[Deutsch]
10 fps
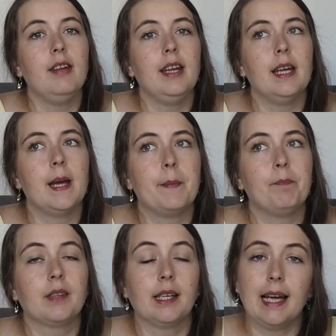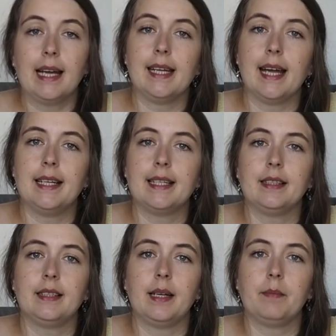wie ähm, ja, die
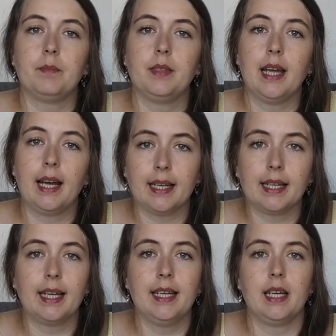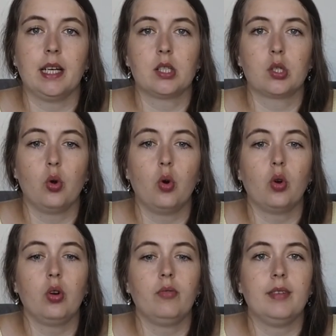Eltern ähm, ja, ihre Kinder
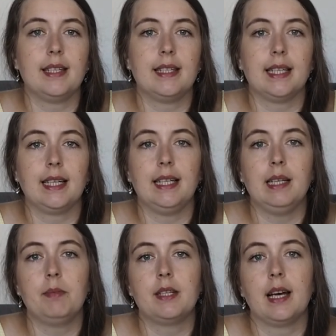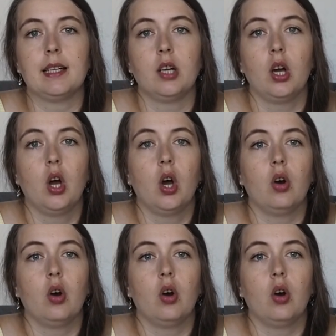erzogen, wie sie sie geliebt hat.